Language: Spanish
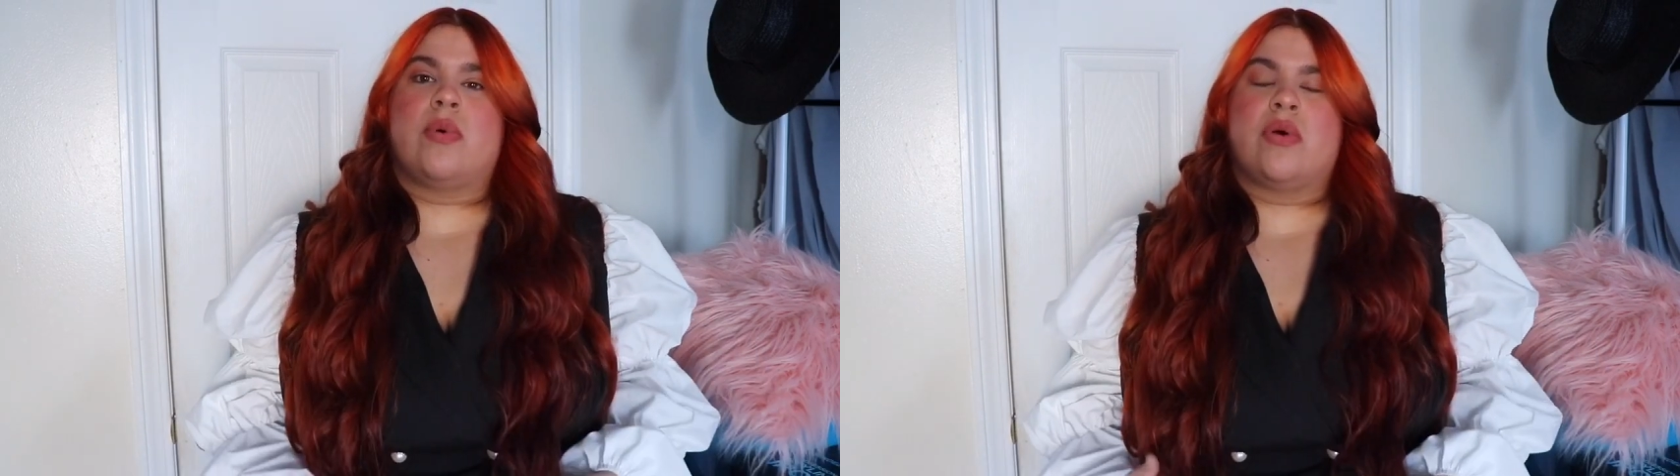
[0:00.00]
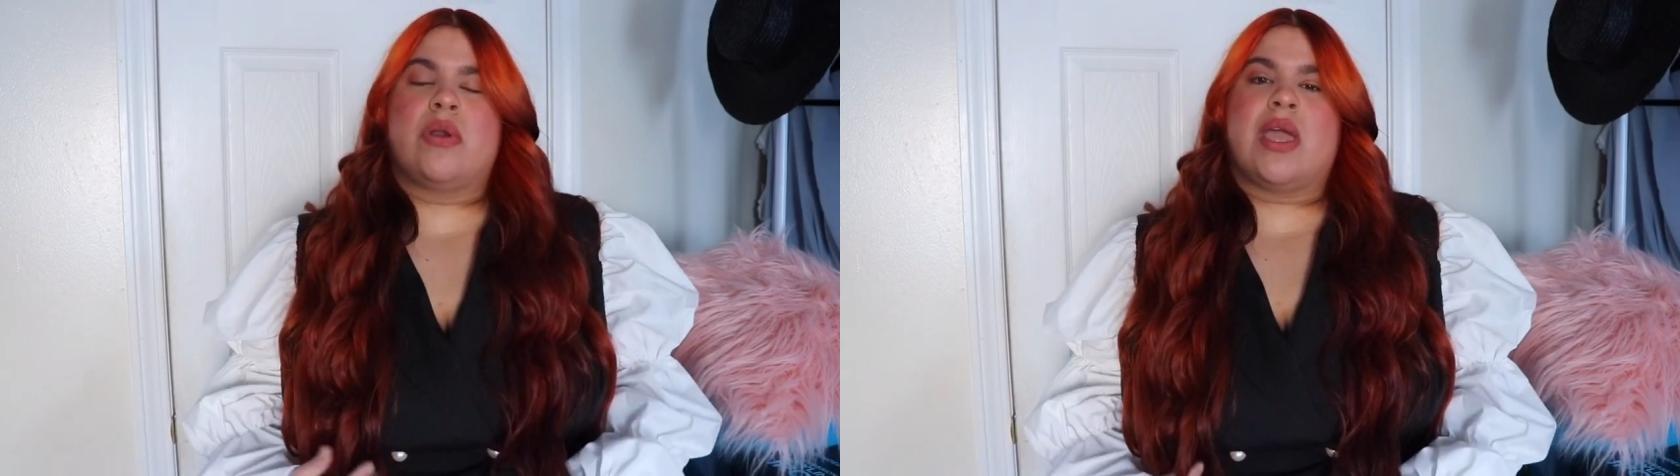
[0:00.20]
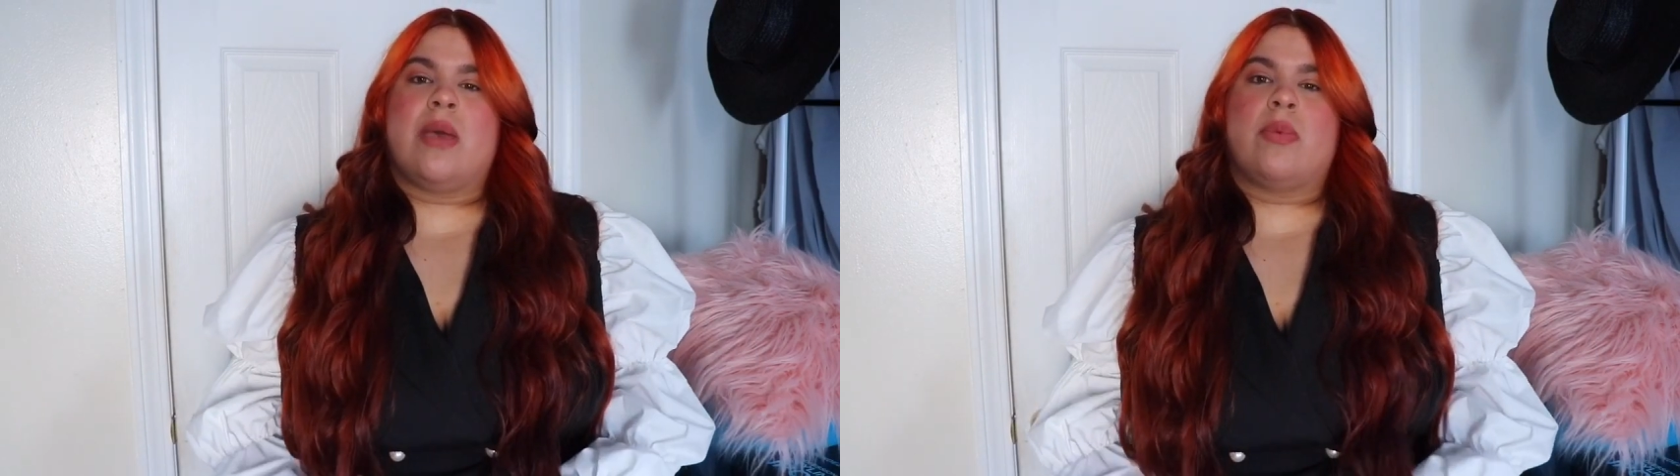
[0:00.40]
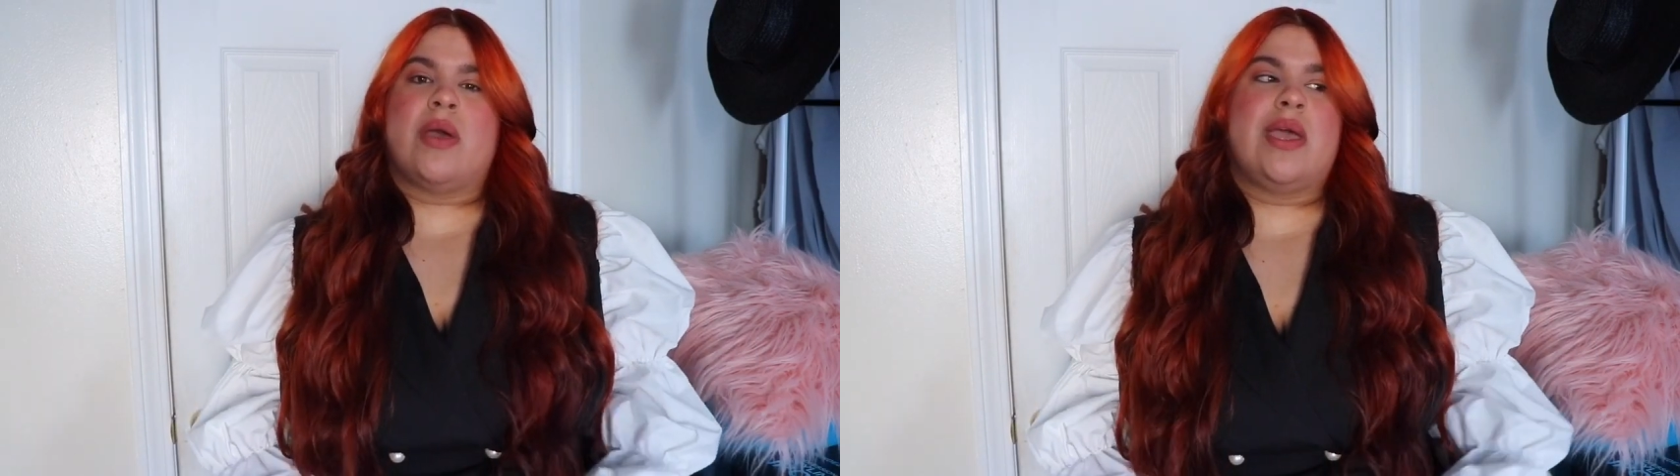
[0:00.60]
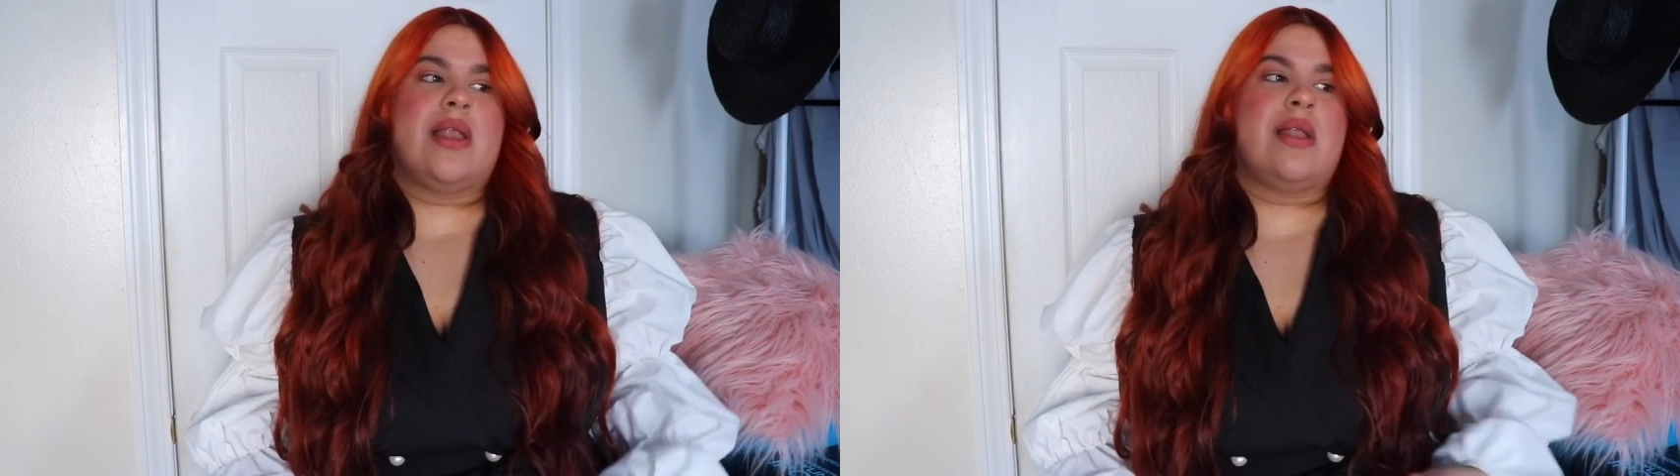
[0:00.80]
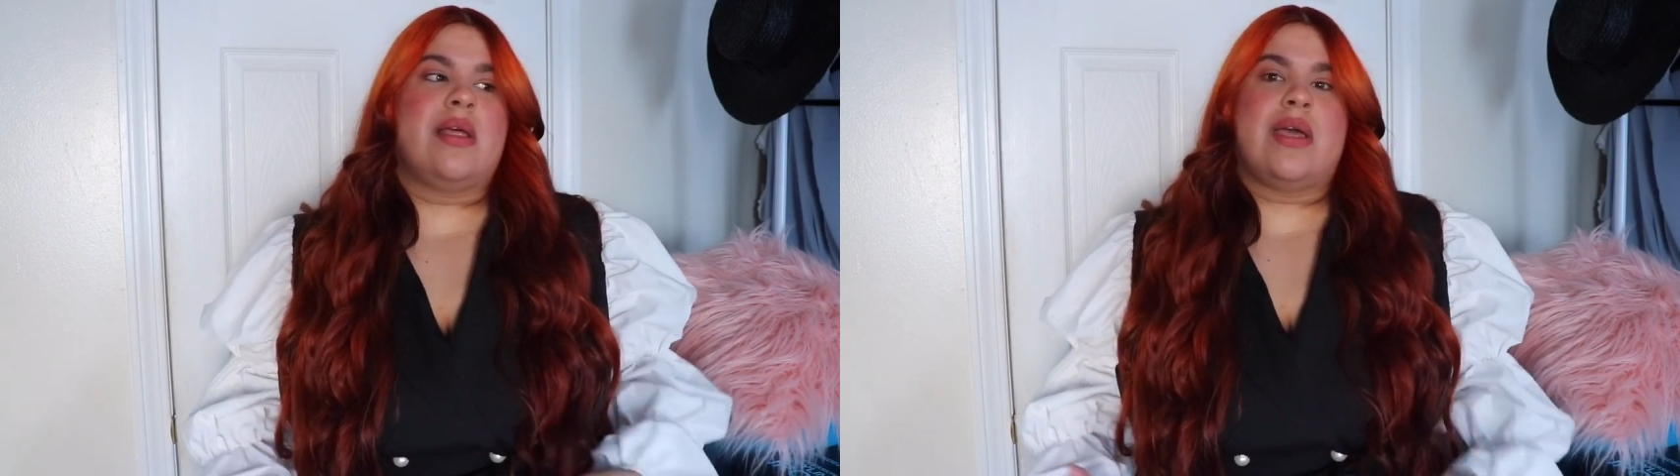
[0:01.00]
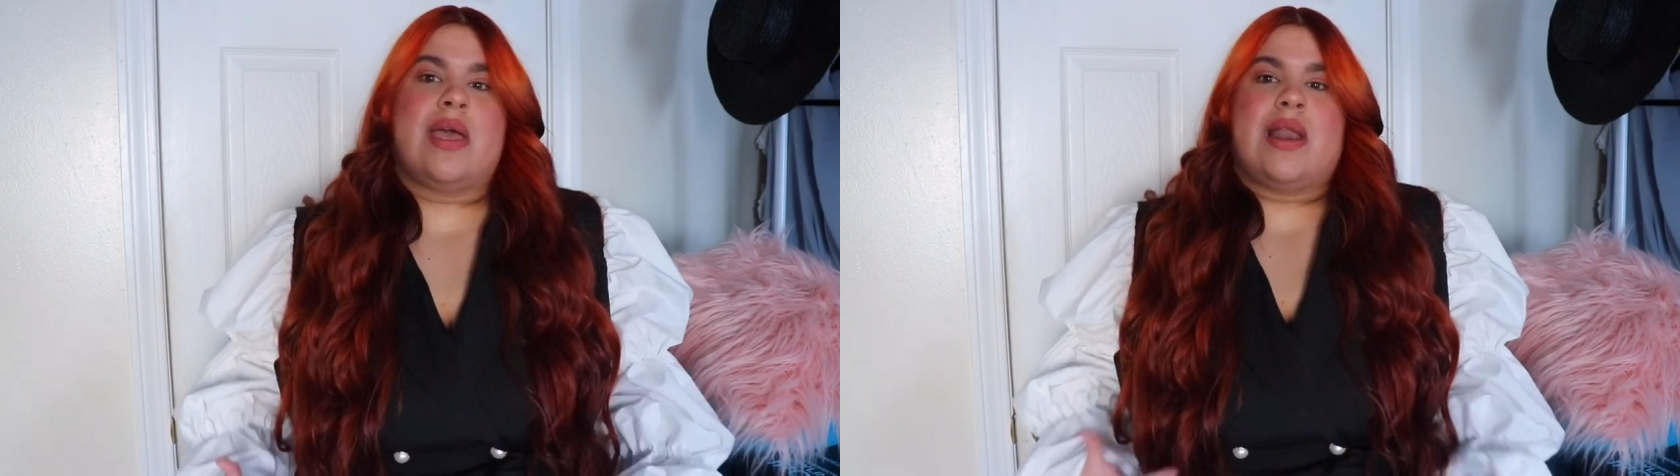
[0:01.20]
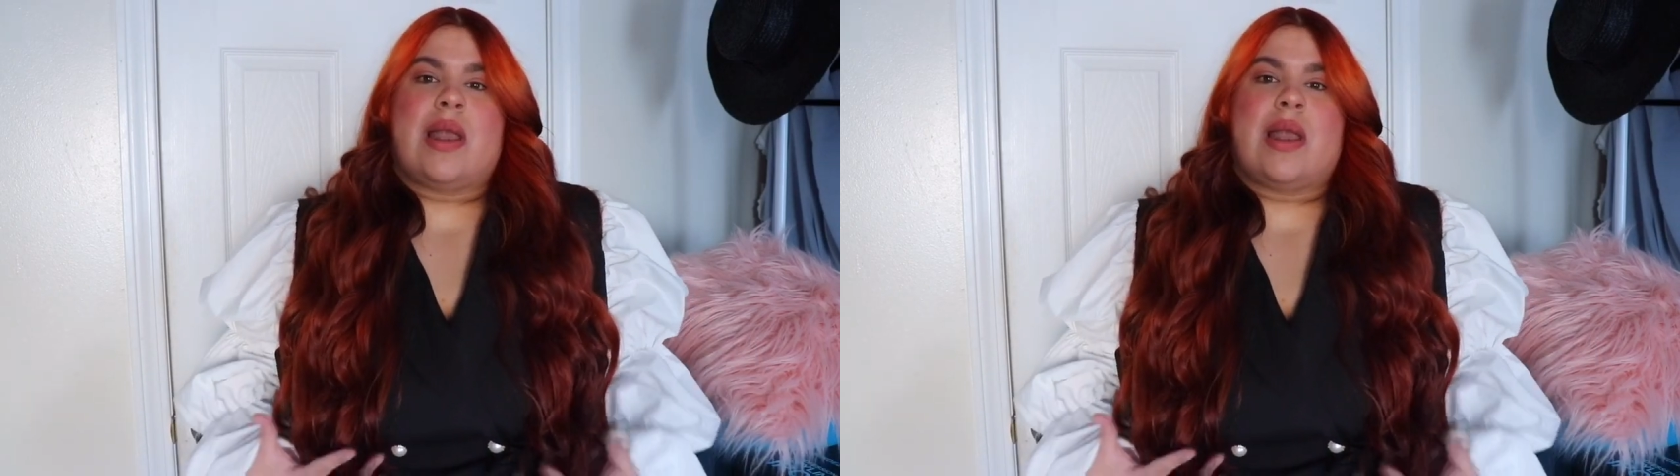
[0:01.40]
porque pues eh,